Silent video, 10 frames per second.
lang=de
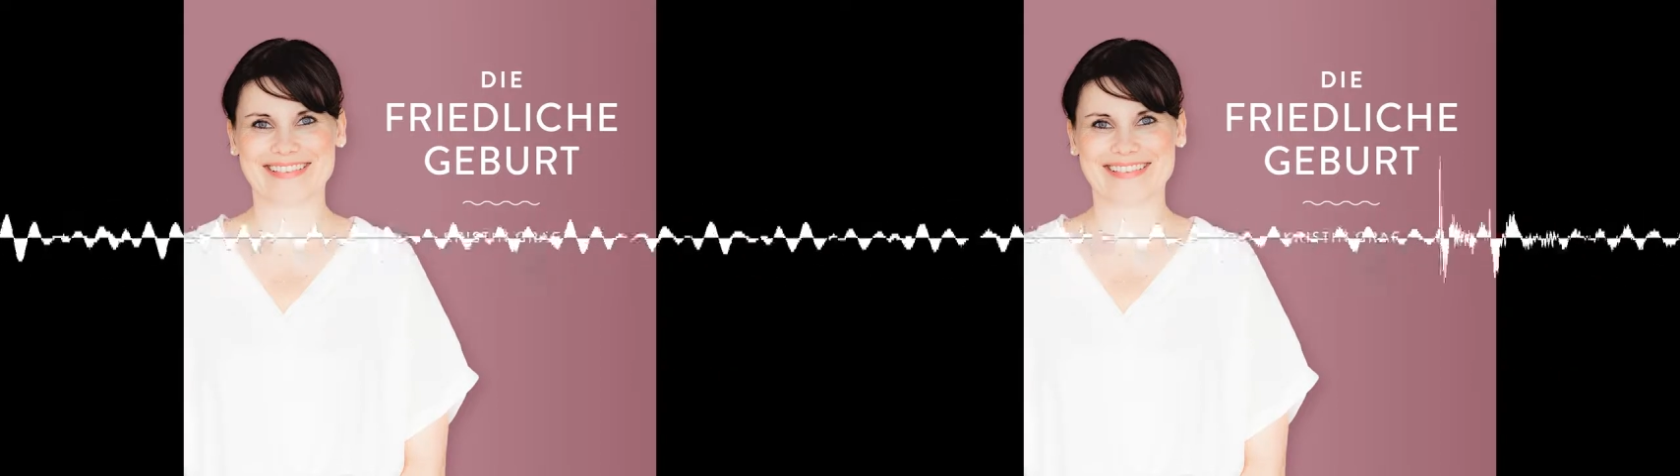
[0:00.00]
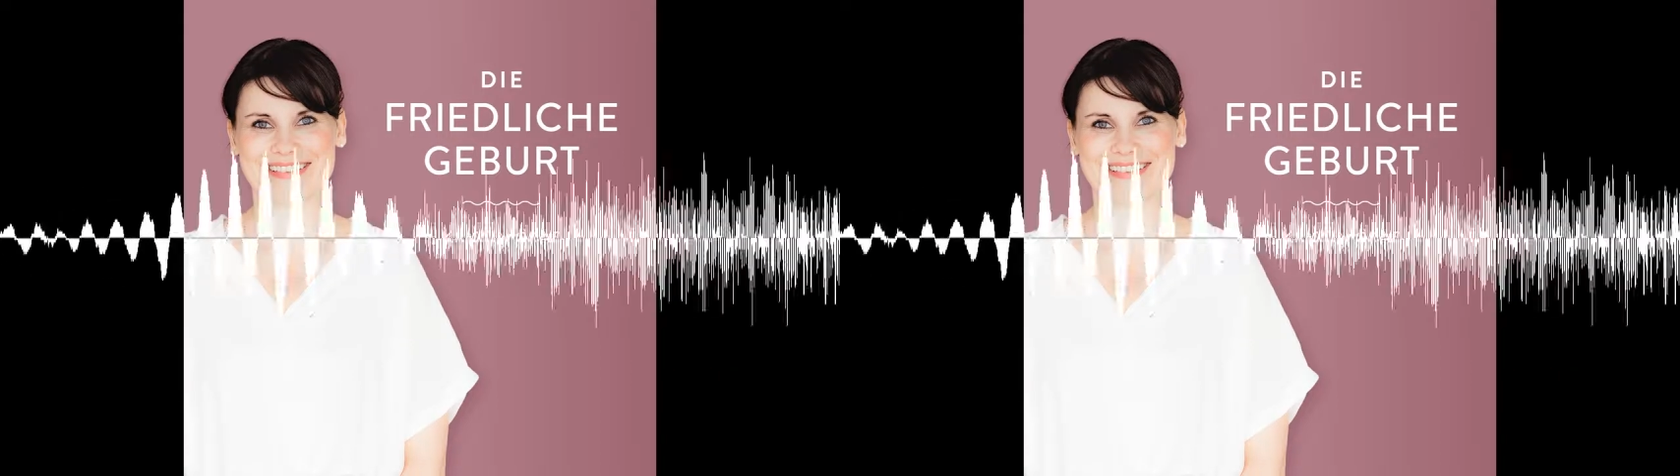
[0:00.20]

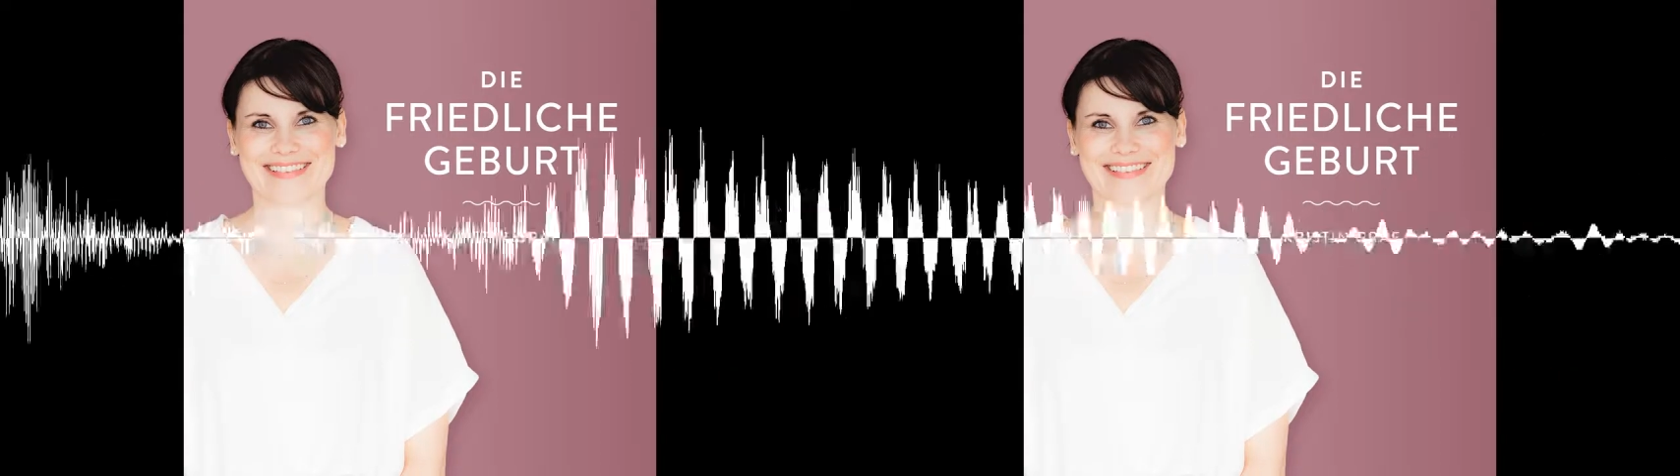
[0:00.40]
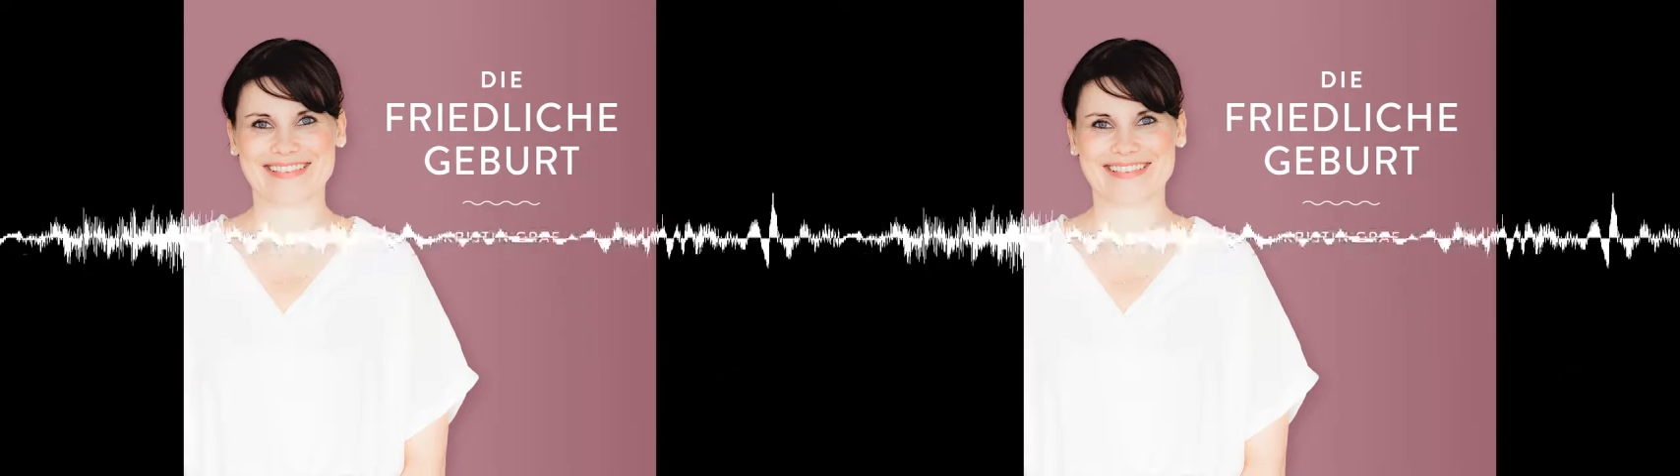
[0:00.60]
Du
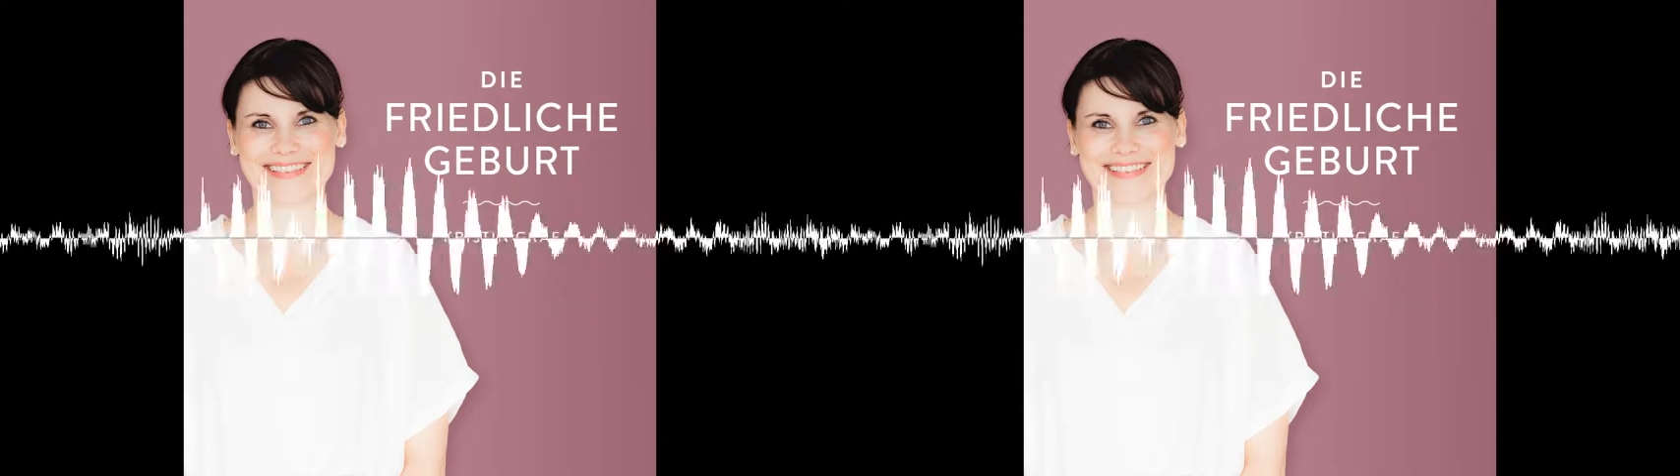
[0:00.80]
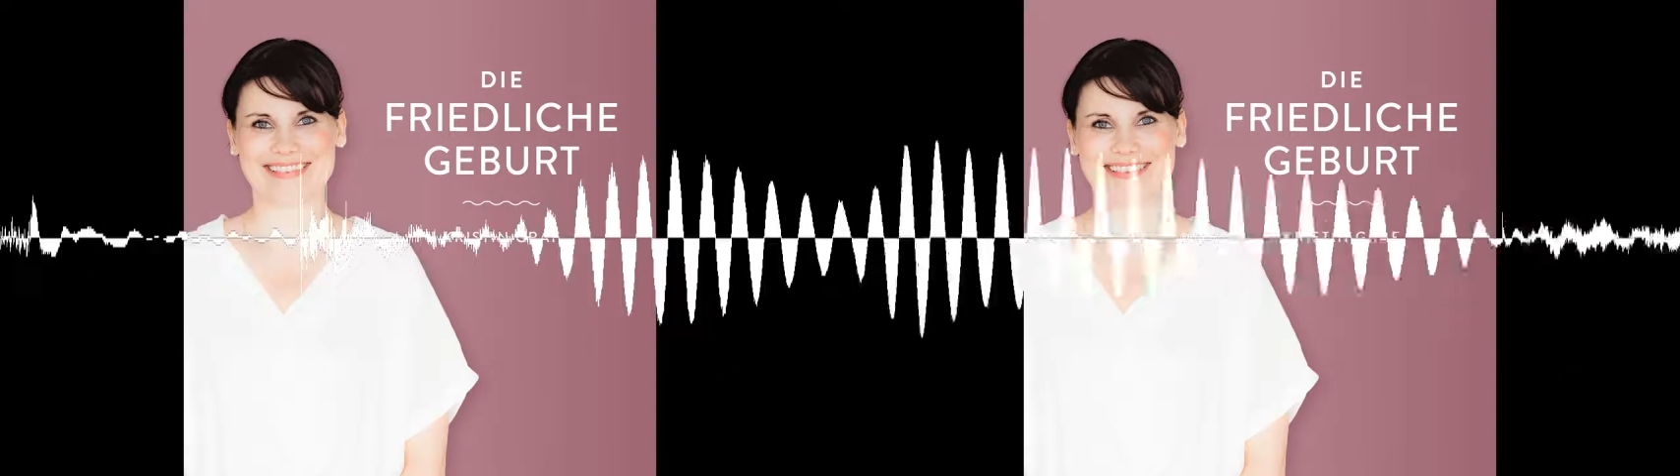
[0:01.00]

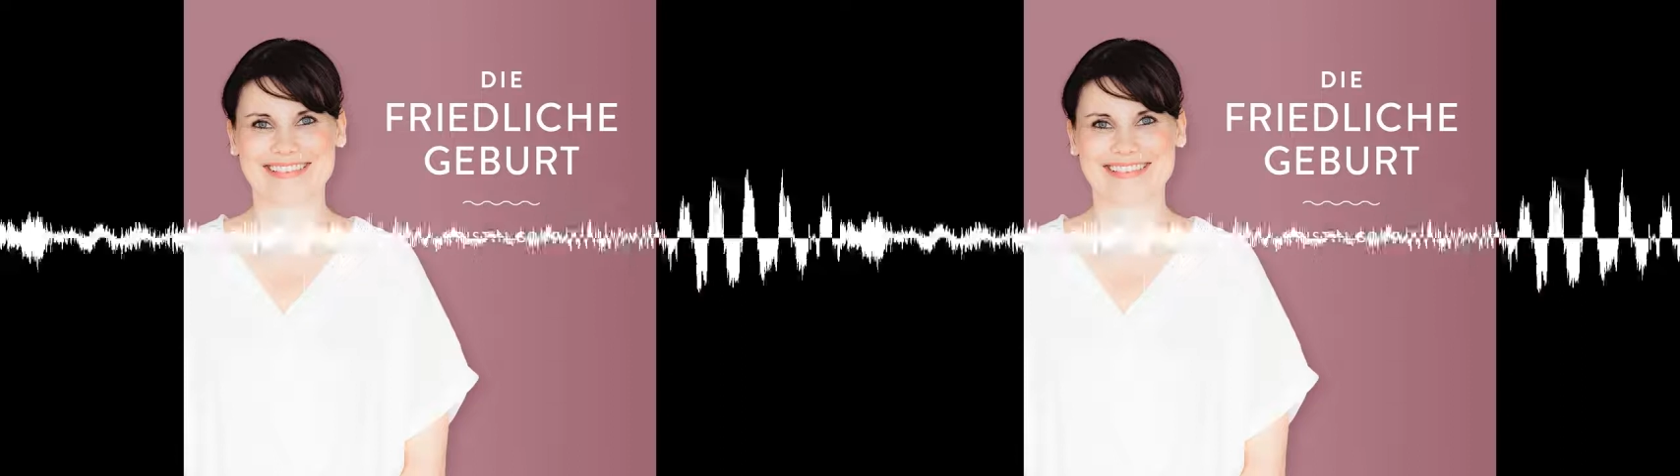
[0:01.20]
schreibst auf den